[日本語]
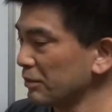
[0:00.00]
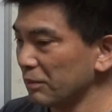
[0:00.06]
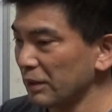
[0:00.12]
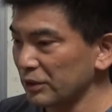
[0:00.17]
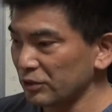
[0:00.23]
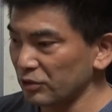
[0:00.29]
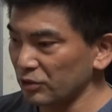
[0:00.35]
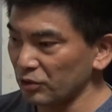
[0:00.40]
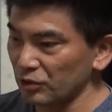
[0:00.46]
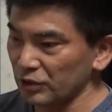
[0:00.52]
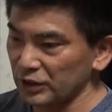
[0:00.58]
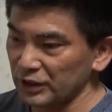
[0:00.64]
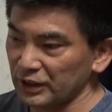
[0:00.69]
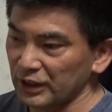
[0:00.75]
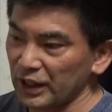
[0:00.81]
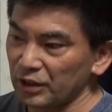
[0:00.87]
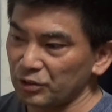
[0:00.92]
まずその
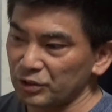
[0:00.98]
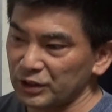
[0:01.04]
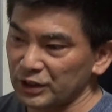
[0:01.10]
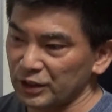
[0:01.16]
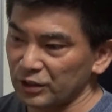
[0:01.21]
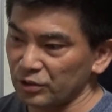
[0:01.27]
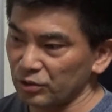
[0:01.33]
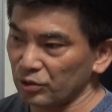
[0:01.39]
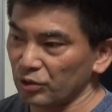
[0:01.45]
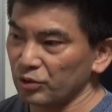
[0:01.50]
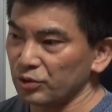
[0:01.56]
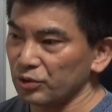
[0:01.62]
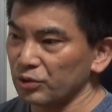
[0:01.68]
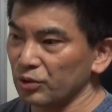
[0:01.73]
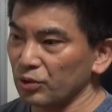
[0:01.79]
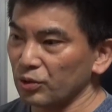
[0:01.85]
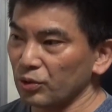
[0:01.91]
違いを知ると
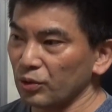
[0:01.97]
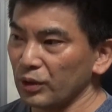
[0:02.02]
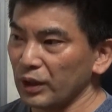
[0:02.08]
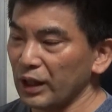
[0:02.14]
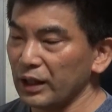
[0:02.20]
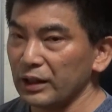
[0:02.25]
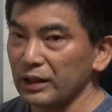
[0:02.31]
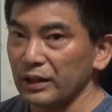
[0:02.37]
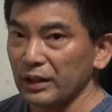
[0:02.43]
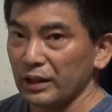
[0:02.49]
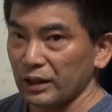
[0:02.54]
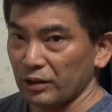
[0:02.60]
いうことが、